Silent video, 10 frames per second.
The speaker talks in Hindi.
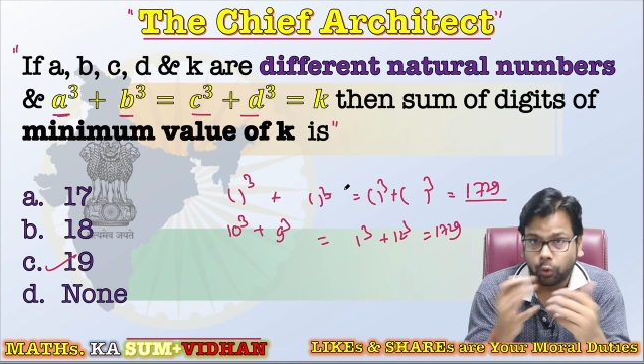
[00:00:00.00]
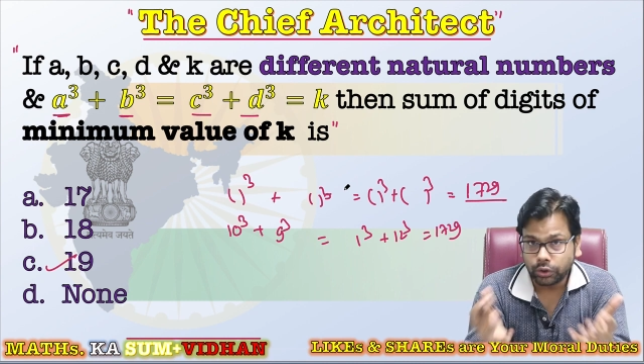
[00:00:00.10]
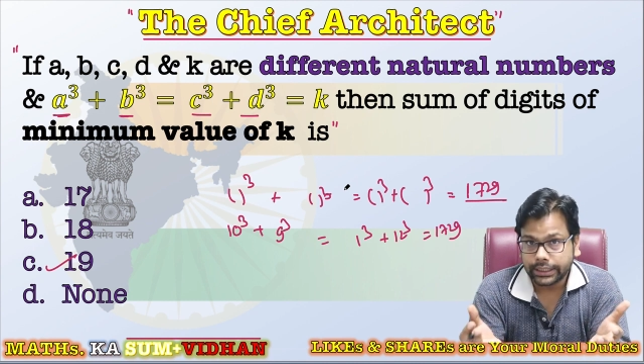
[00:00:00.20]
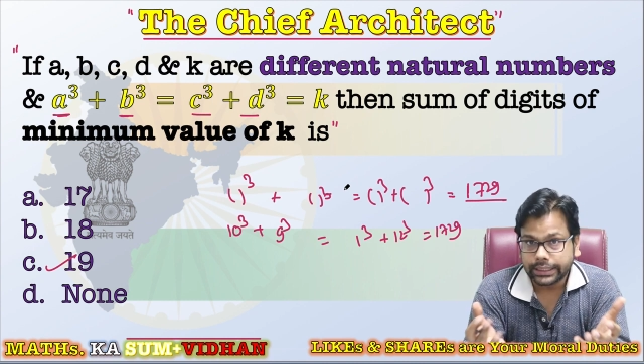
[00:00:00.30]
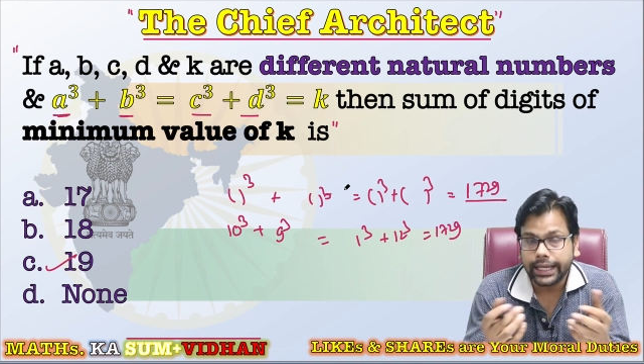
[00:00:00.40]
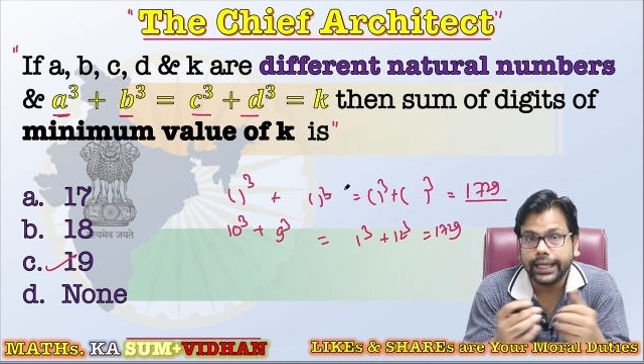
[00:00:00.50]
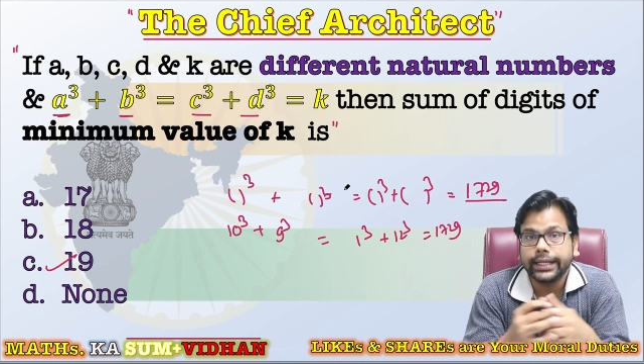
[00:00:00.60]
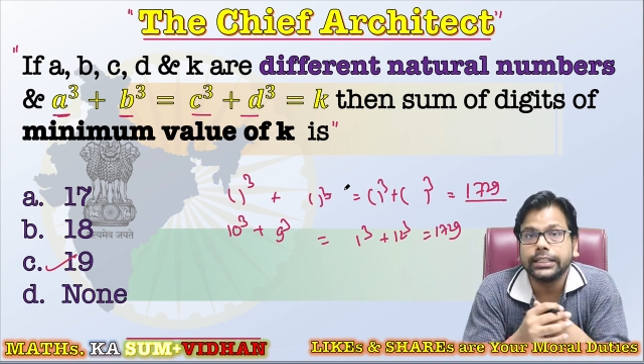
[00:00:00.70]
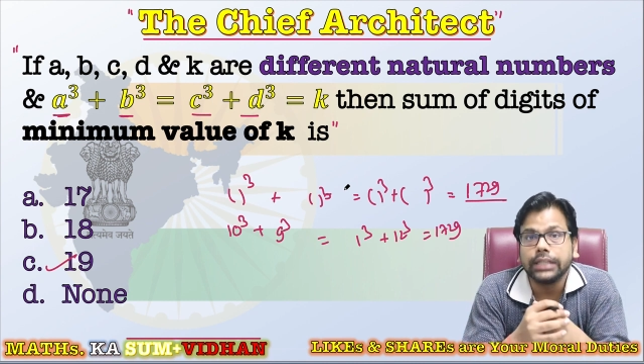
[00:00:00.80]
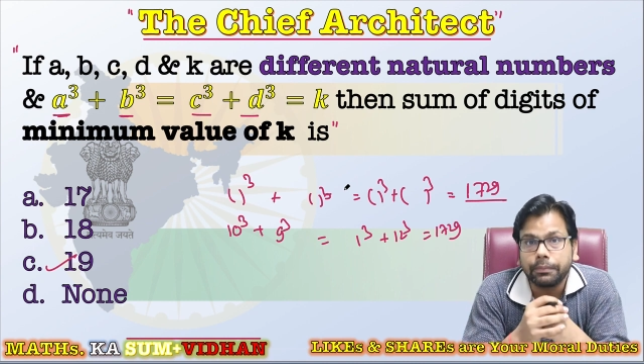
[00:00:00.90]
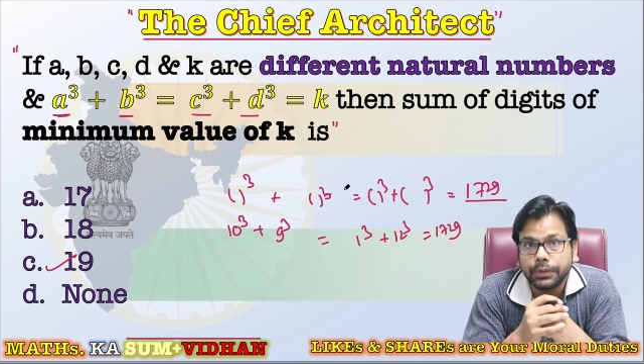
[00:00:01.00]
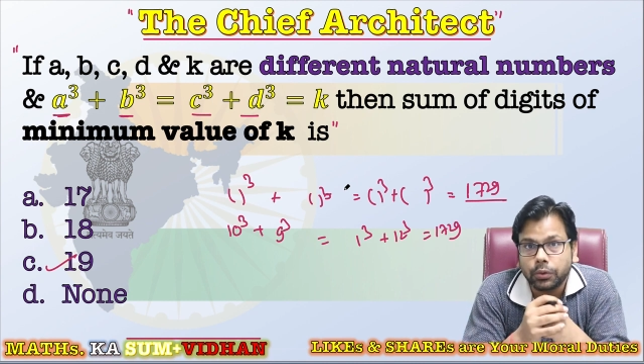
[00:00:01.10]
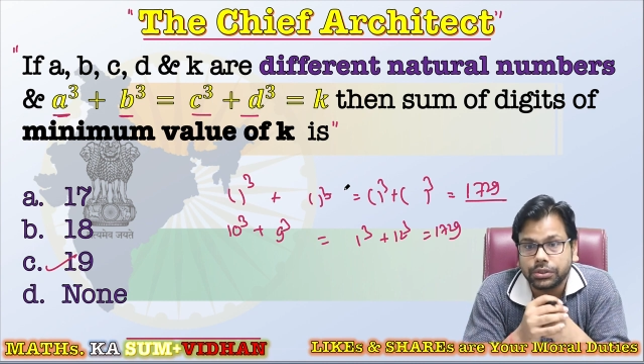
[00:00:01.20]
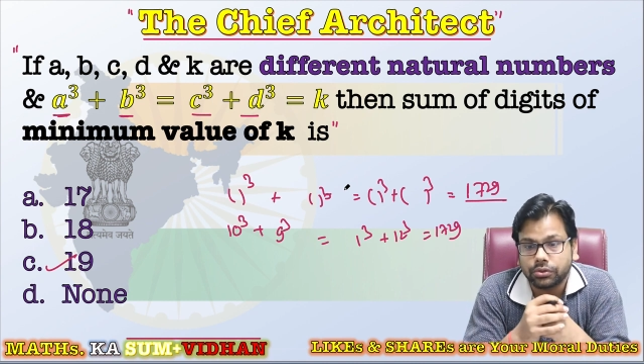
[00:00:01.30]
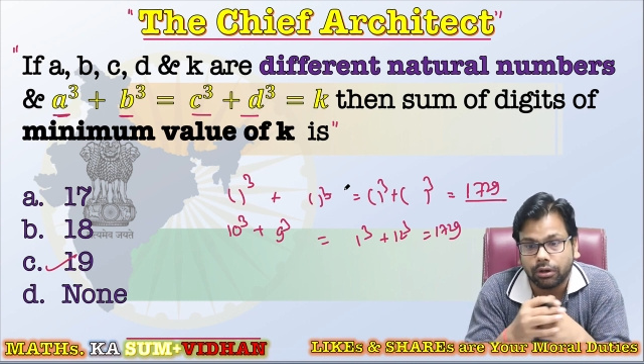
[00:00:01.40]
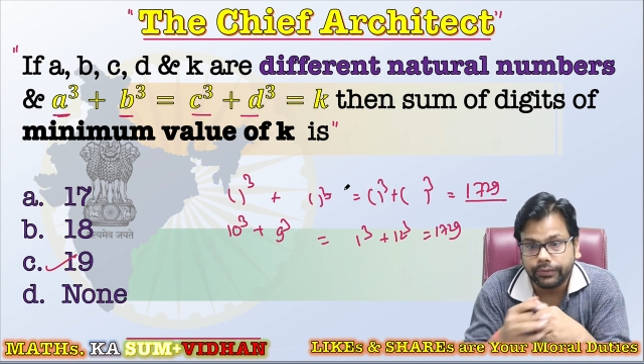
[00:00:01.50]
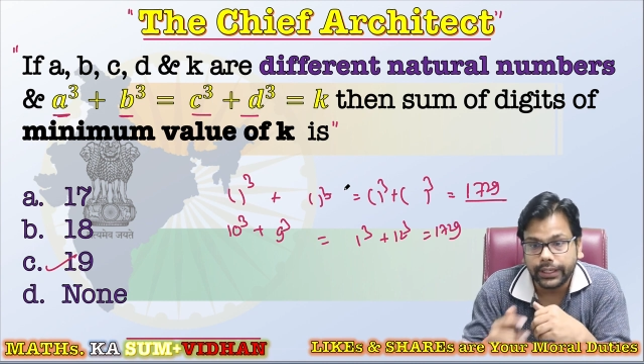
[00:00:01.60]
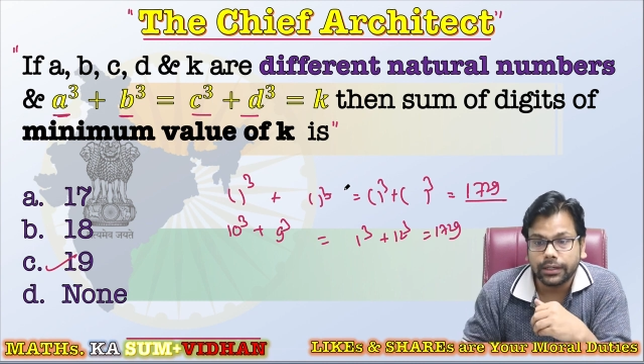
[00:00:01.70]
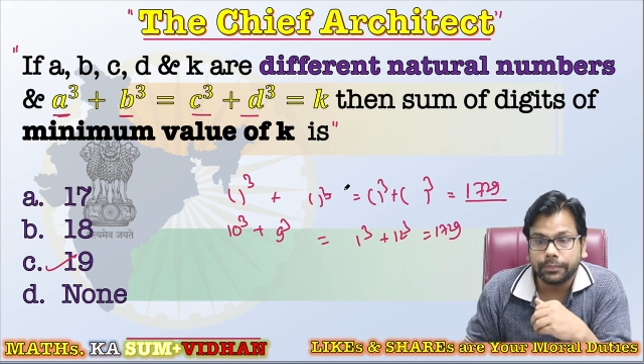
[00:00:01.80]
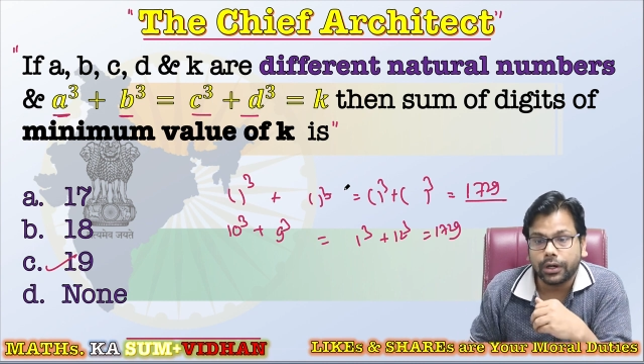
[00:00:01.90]
हो सकता है कि एग्जाम में क्वेश्चन सॉल्व
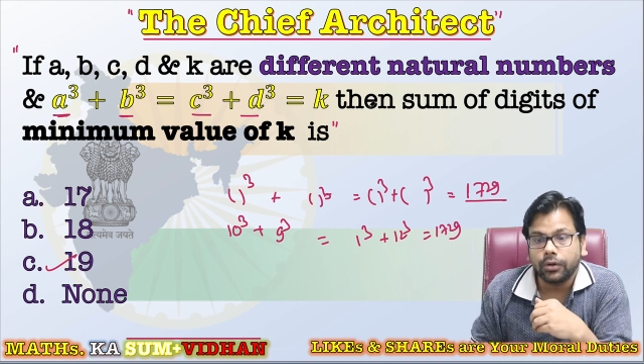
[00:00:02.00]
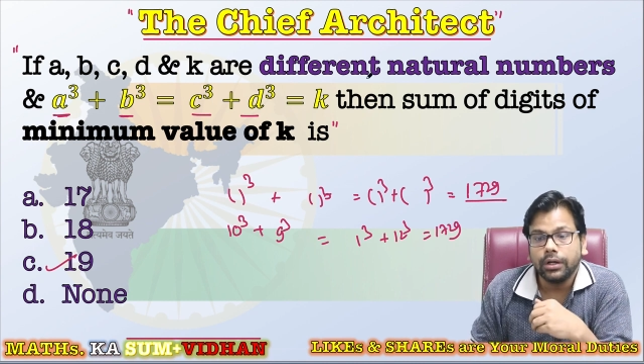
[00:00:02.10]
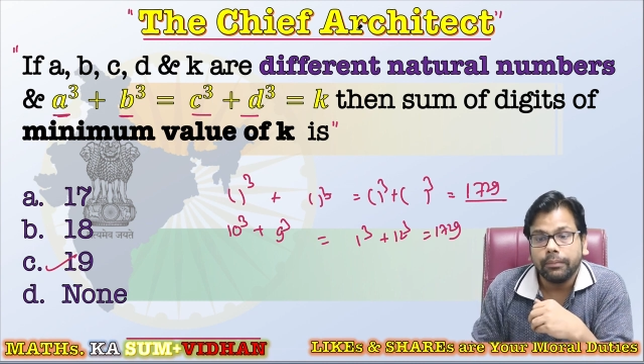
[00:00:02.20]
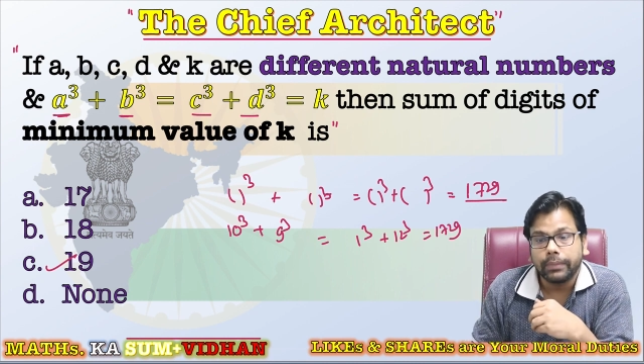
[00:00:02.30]
नहीं कर पाओ